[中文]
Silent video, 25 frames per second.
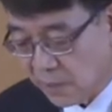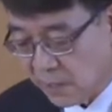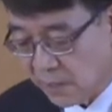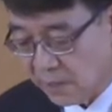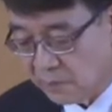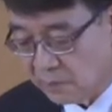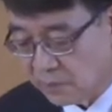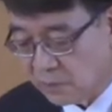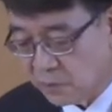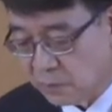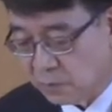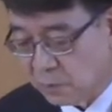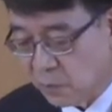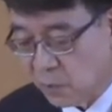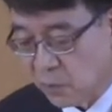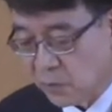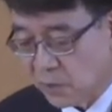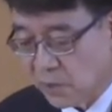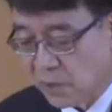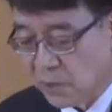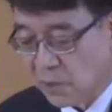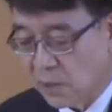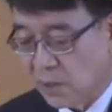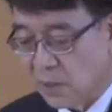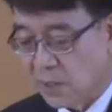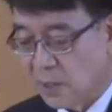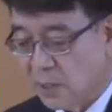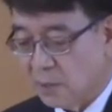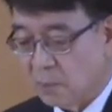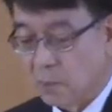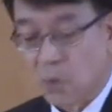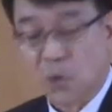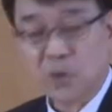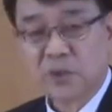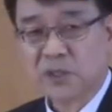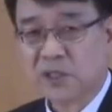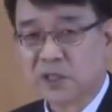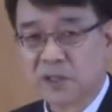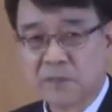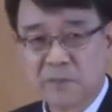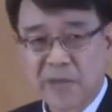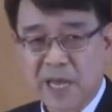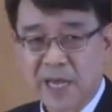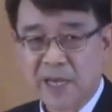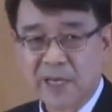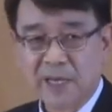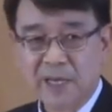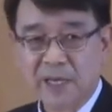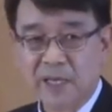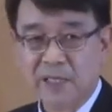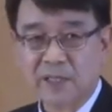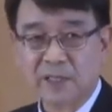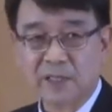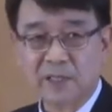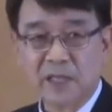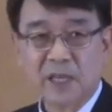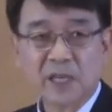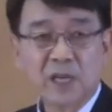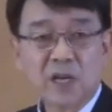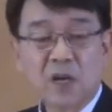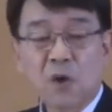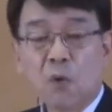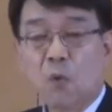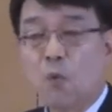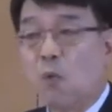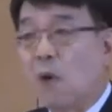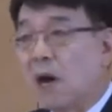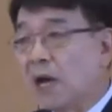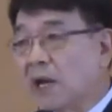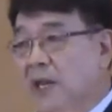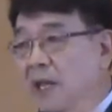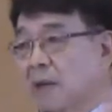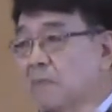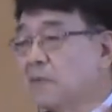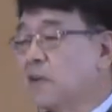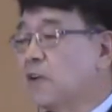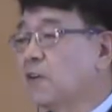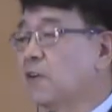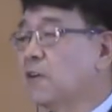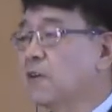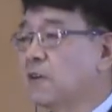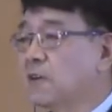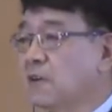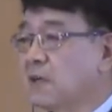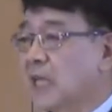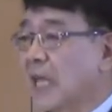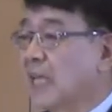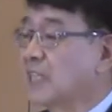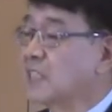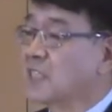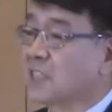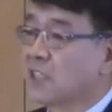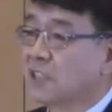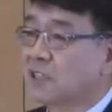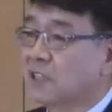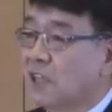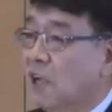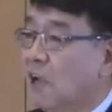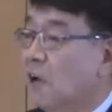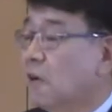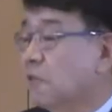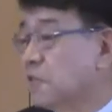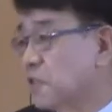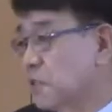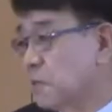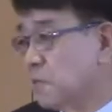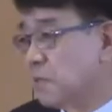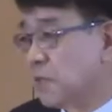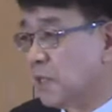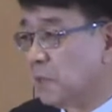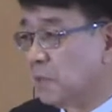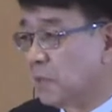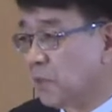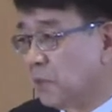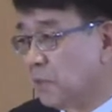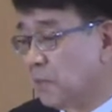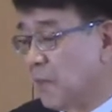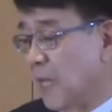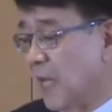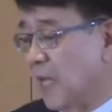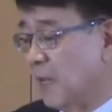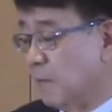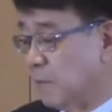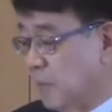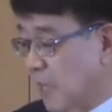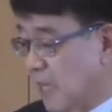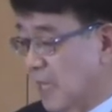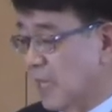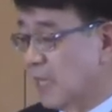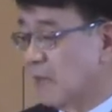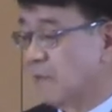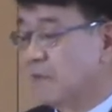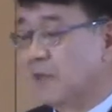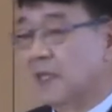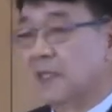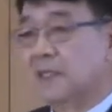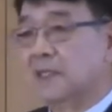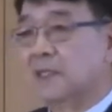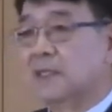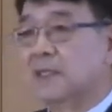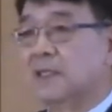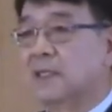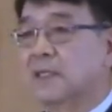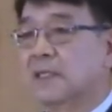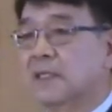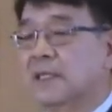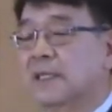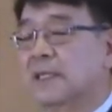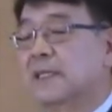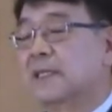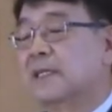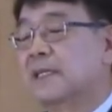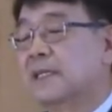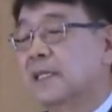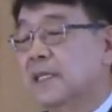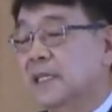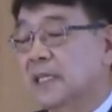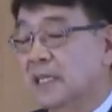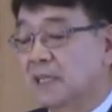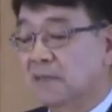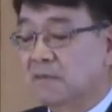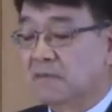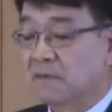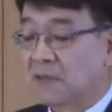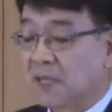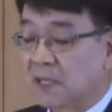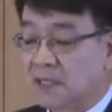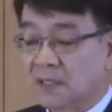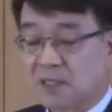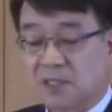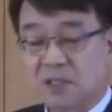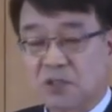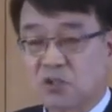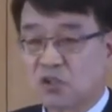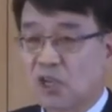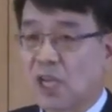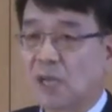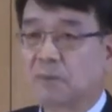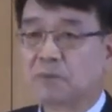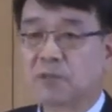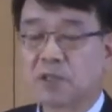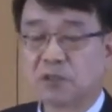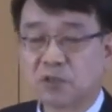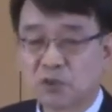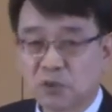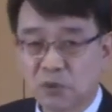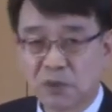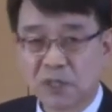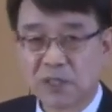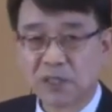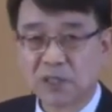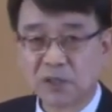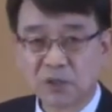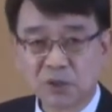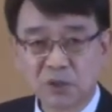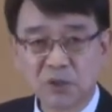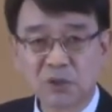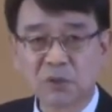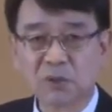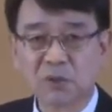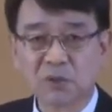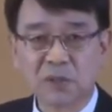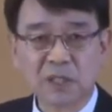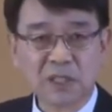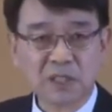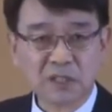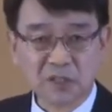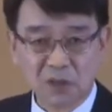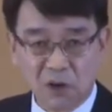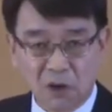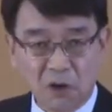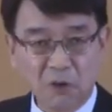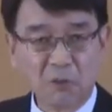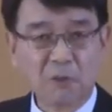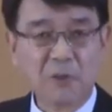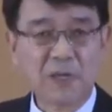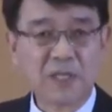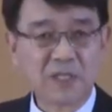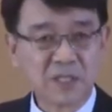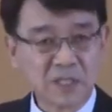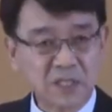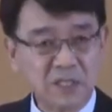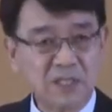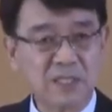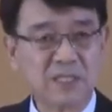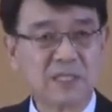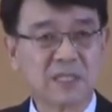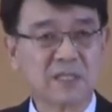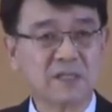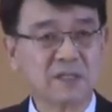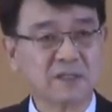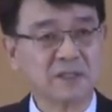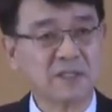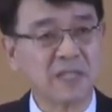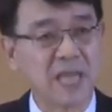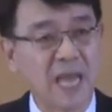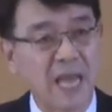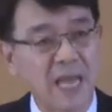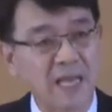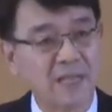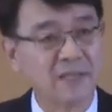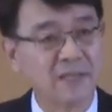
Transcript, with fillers: 我们。知道吃生命树的果子，并不会给渴求坏的人带来永生或不朽坏的生命。